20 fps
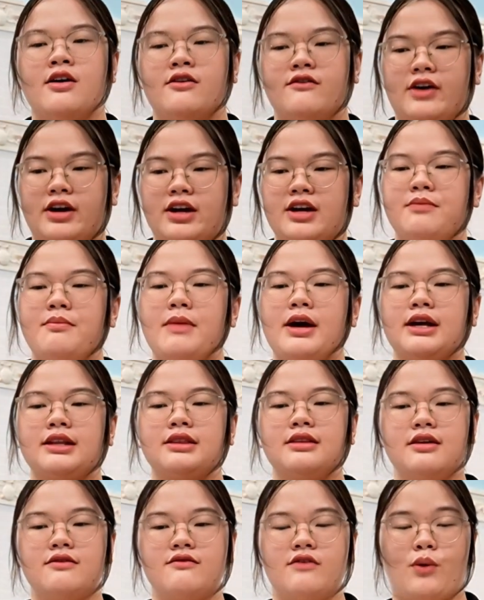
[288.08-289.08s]
và khi
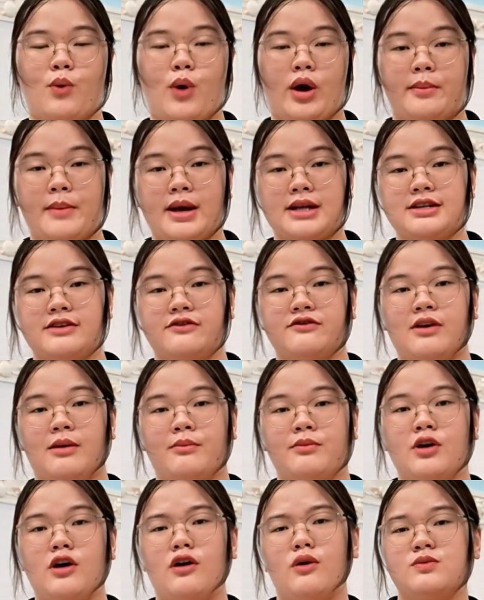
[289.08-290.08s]
marketing và quảng bá sản
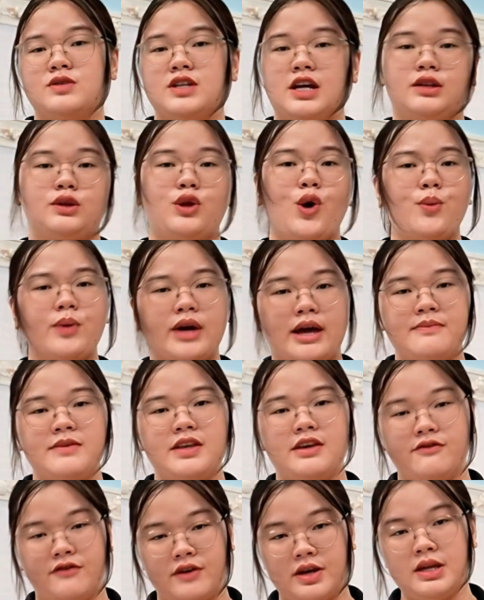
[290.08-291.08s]
phẩm nó cũng sẽ tốn kém
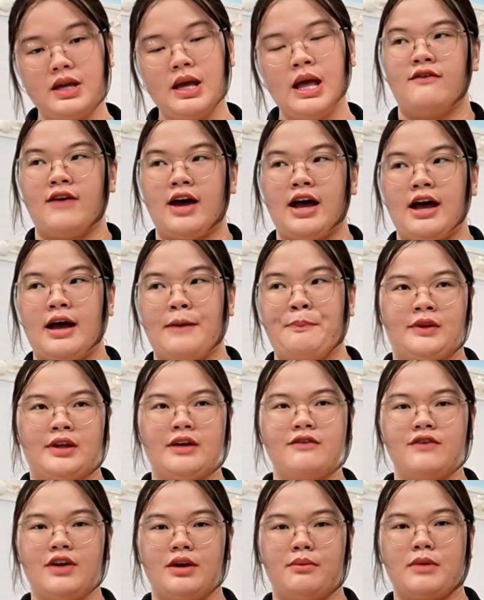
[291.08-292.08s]
chi phí và
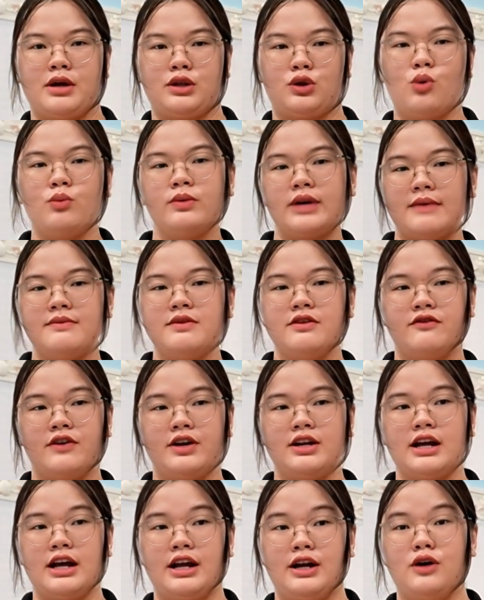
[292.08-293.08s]
cái việc mà tốn kém chi
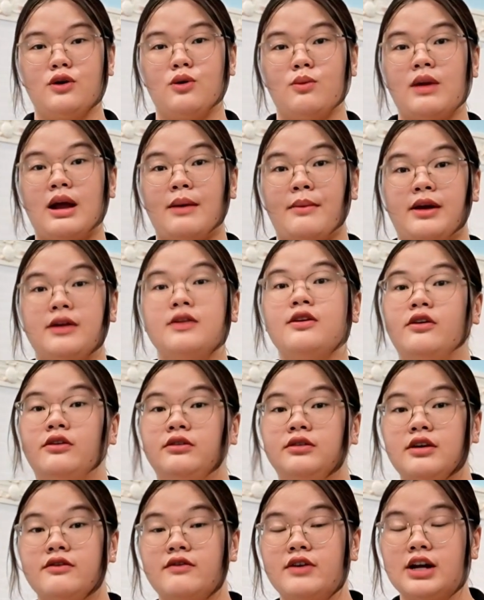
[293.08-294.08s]
phí này nó cũng làm ảnh
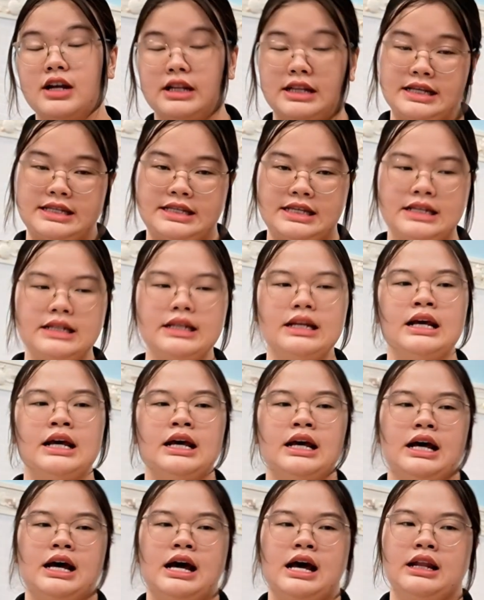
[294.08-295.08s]
hưởng tới vấn đề tài chính
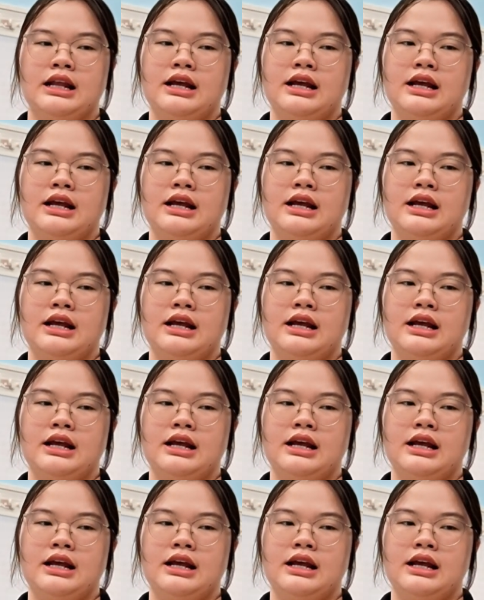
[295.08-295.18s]
à,